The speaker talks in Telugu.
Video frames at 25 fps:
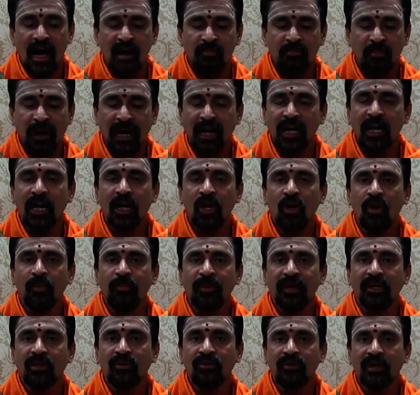ఆ పళ్ళెల్లో
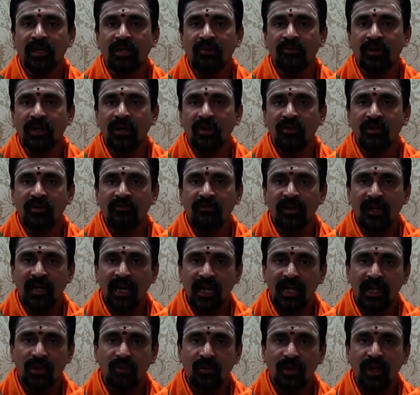పెట్టుకున్నటువంటి ఒక
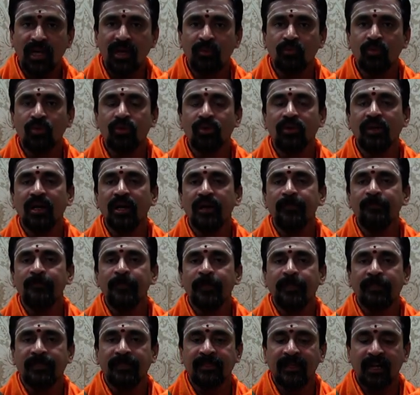వినాయకుడికి ముందుగా
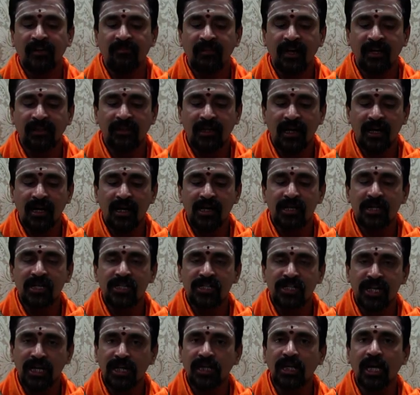తర్వాత
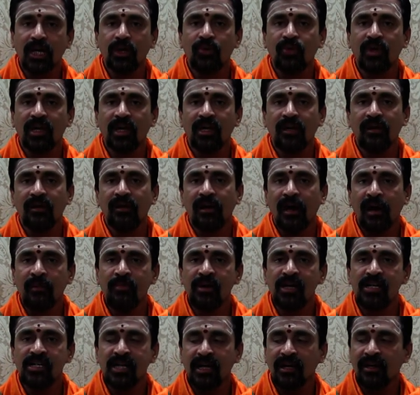శంకరుడికి
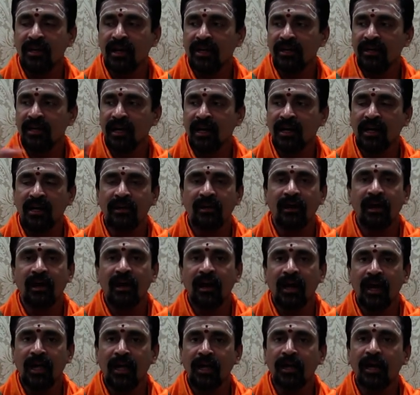అభిషేకాన్ని అక్కడ
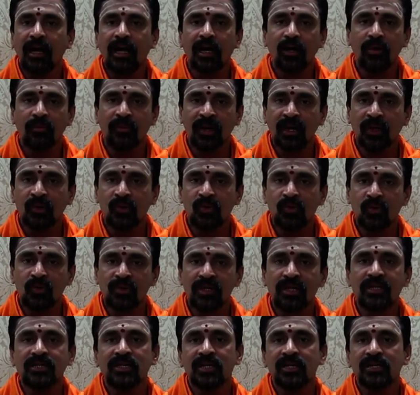అయ్యగారులు మనకు
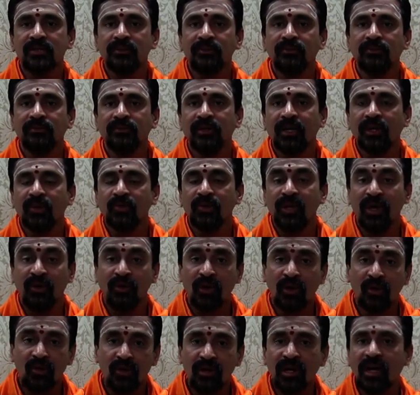సూచన చేస్తుంటారు
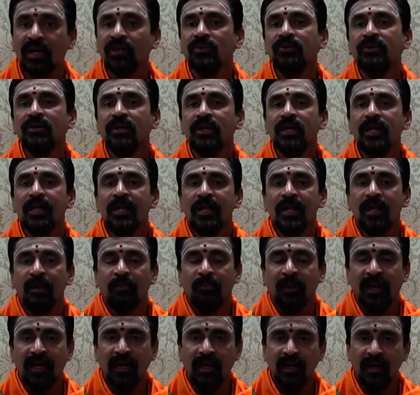ఎవరో కాదు
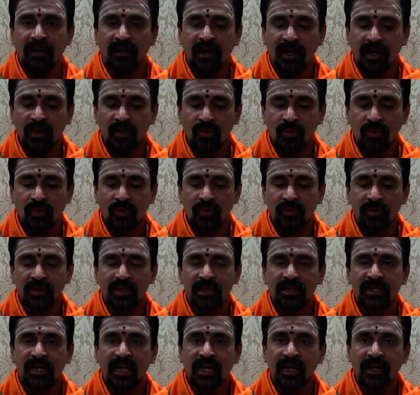మరి ఈనాడు
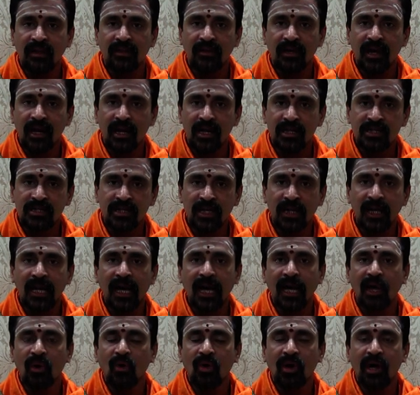జగిత్యాల
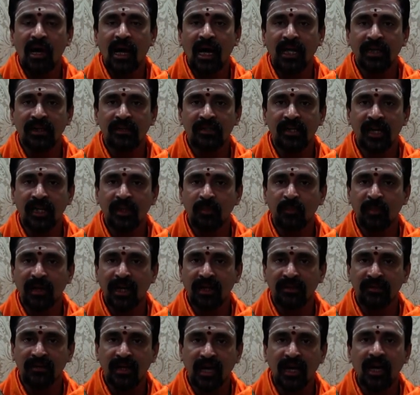జిల్లాలో ఒక
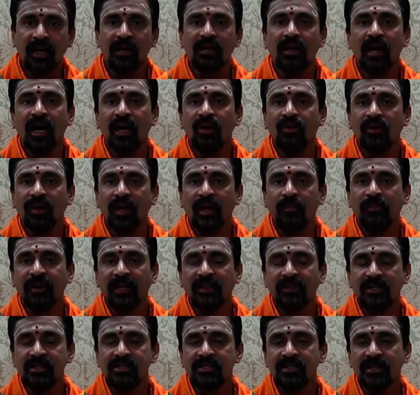ఆధ్యాత్మిక తరంగాలు
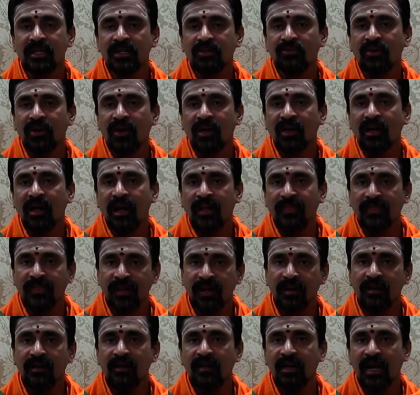రేపెత్తించినటువంటి
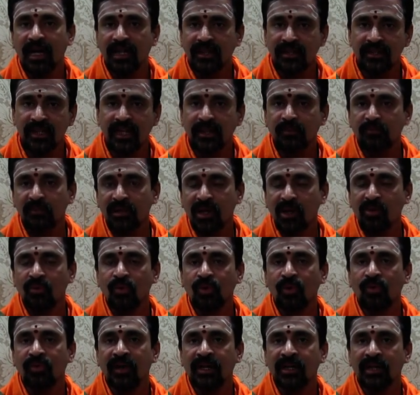అందరికీ ఆధ్యాత్మిక
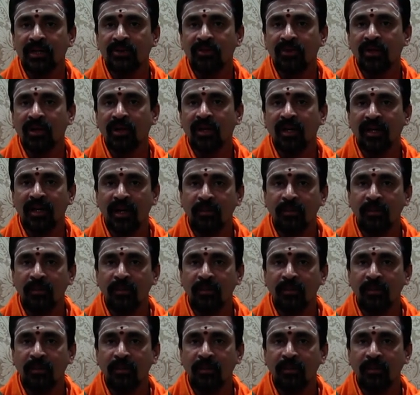గురువైనటువంటి